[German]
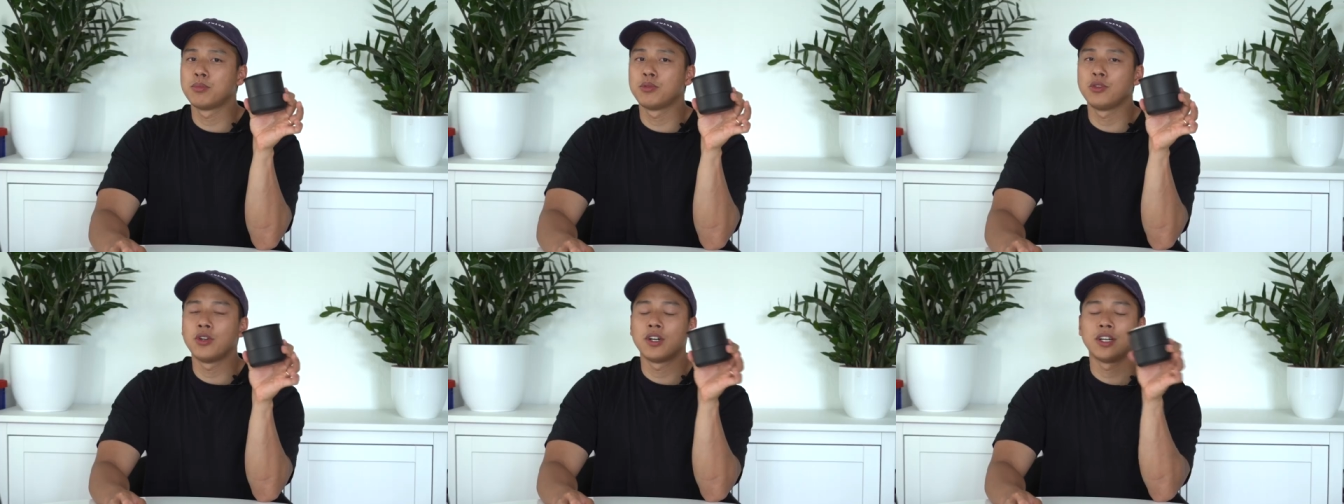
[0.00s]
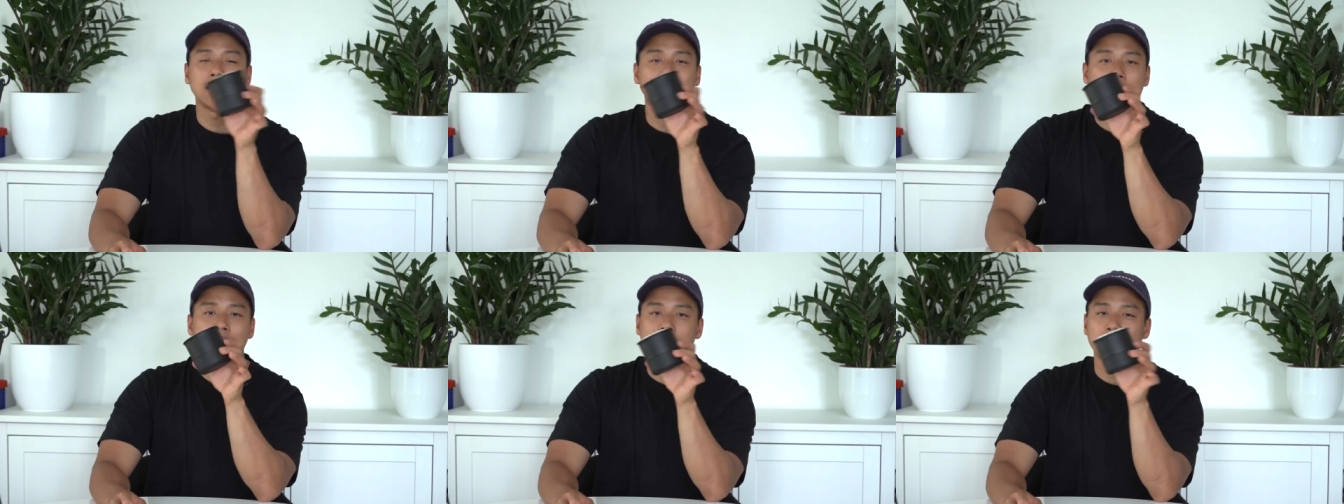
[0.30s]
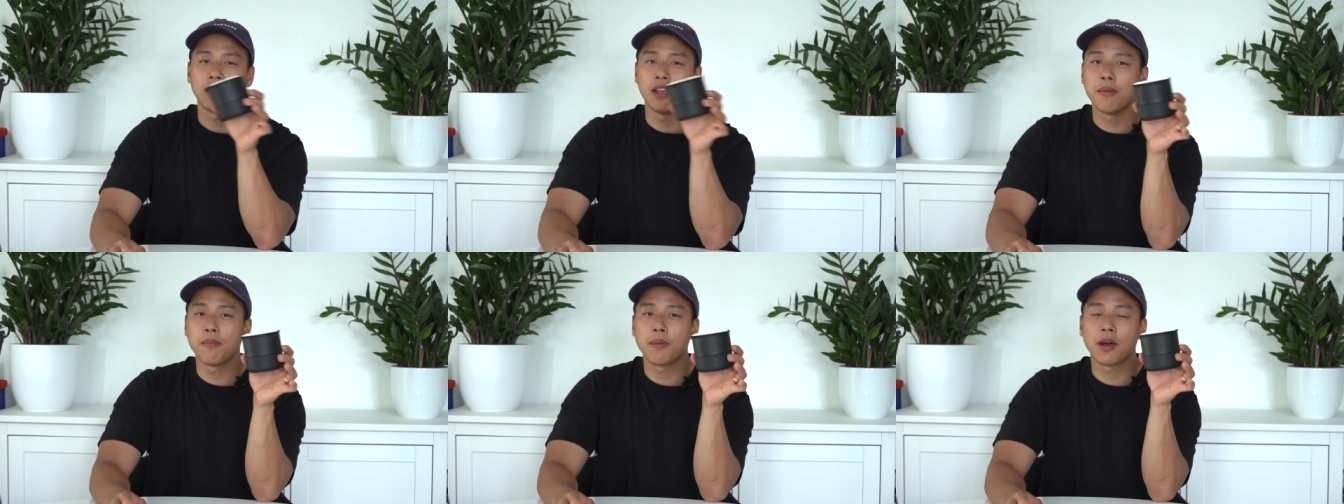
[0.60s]
Brewer ist
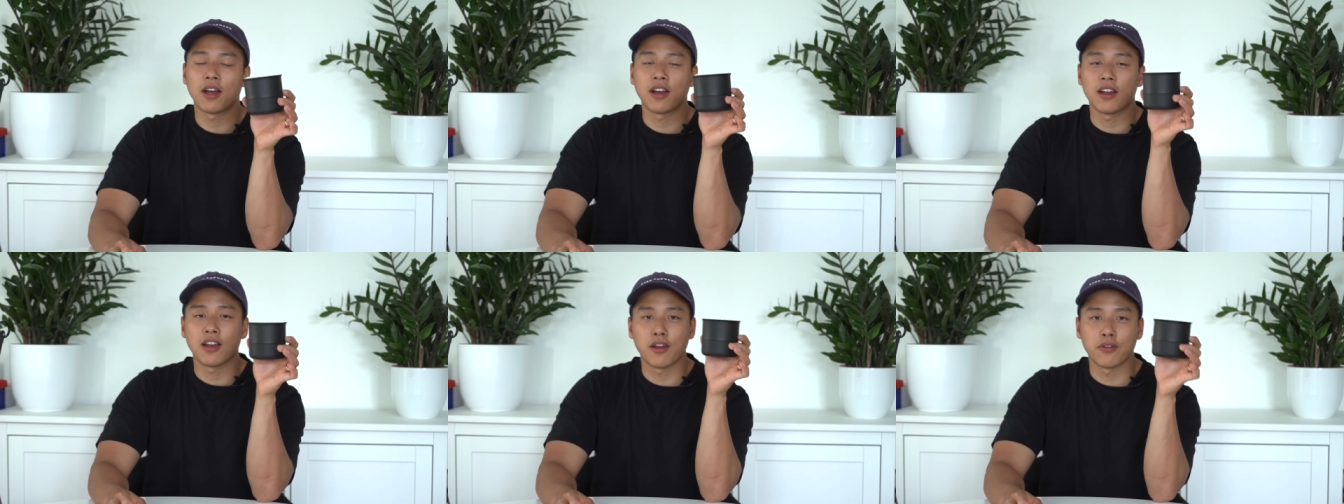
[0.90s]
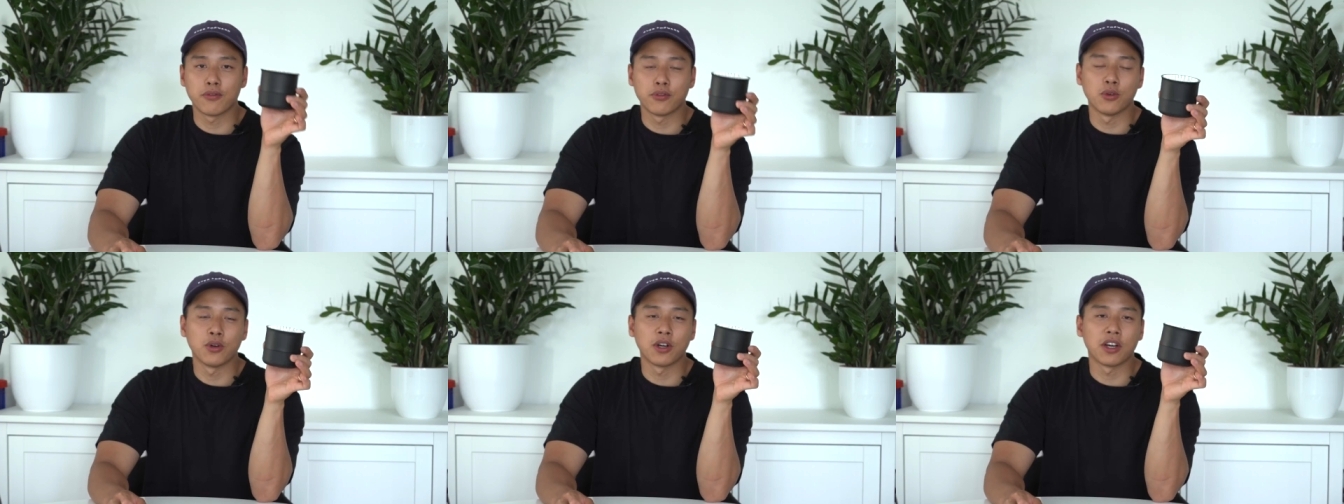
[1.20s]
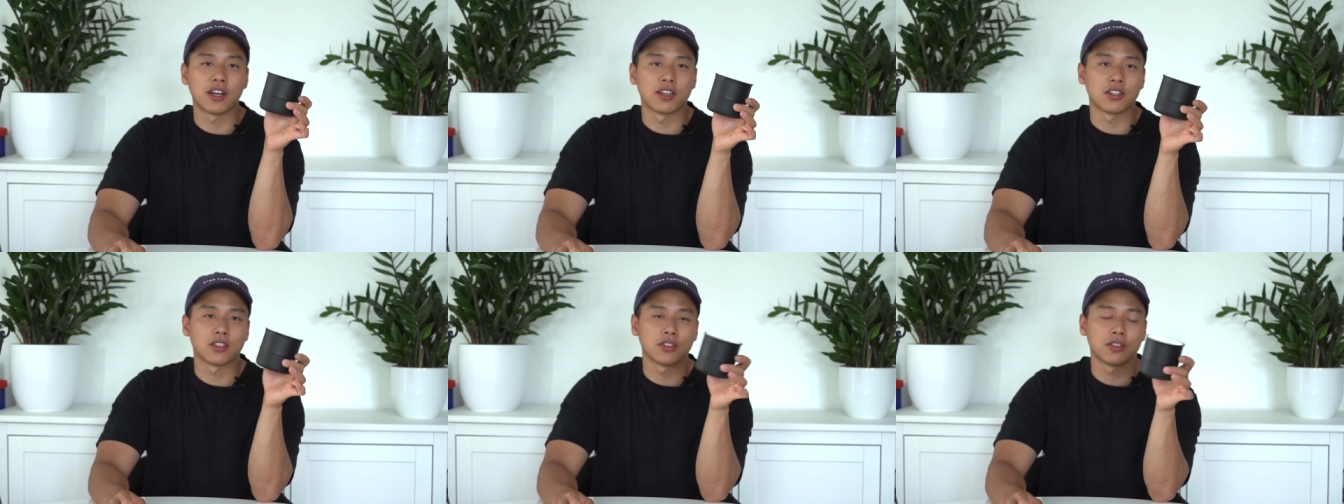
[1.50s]
immer
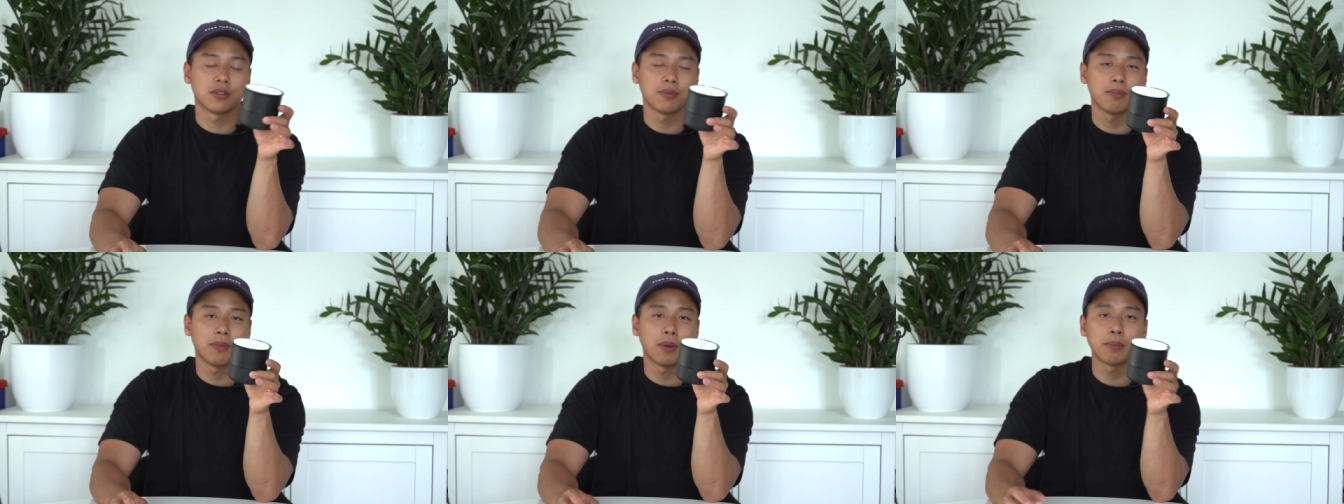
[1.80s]
hervorragend.